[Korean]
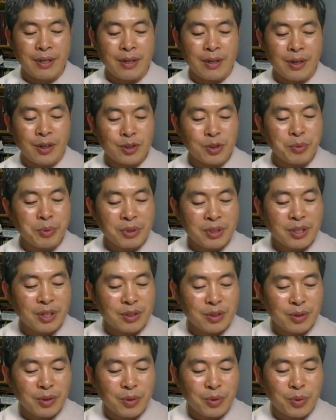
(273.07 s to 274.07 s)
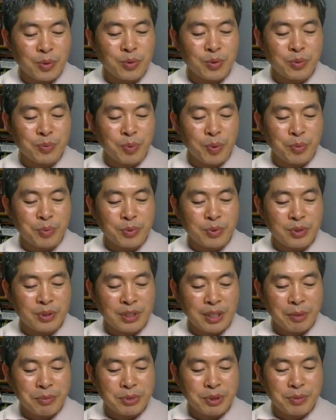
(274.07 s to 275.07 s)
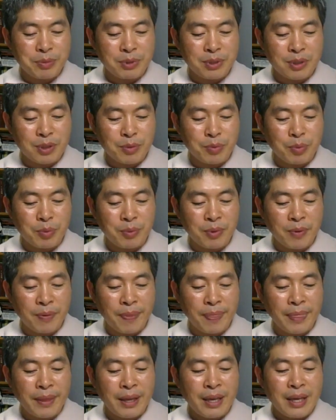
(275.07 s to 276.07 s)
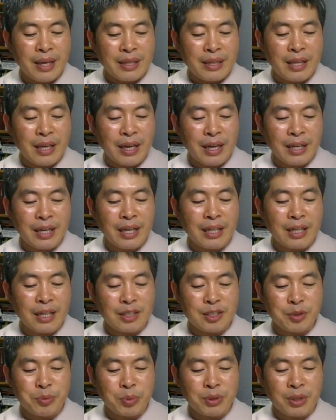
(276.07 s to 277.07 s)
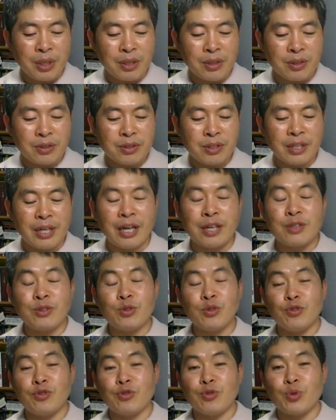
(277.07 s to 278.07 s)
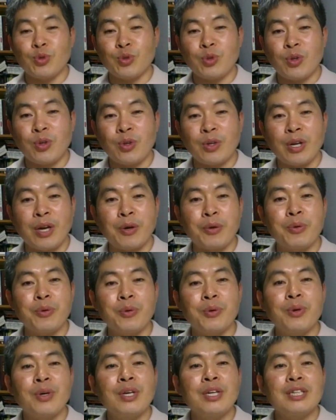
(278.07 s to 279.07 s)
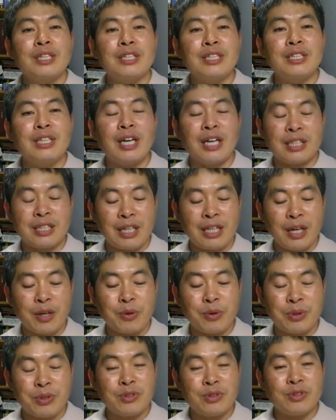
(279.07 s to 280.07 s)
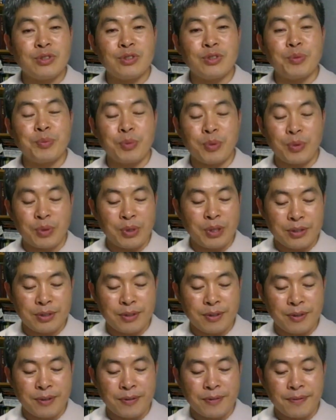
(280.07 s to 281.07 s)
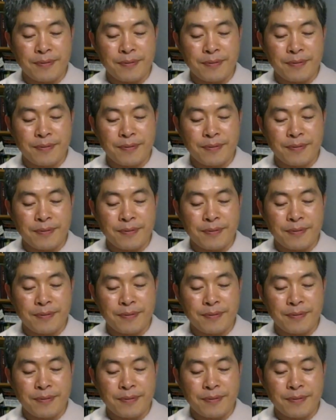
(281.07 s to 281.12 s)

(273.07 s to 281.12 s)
어쩌면 그래서 오늘 본문 32절을 보면 내가 깨닫지 못하는 것을 가르쳐 주소서라고 이야기하고 있는지도 모르겠어요.